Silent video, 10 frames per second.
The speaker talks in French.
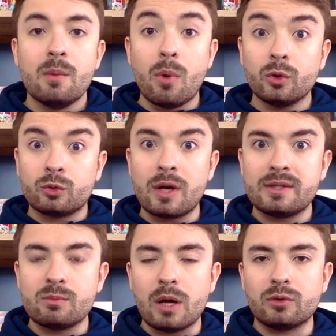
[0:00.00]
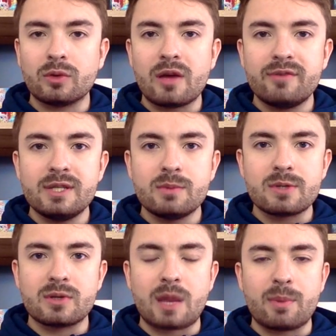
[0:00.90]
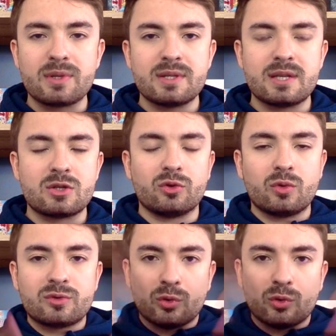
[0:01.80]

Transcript: Bon, toi, dis-moi ton avis, dis-moi ce que t'as pensé de cette chanson.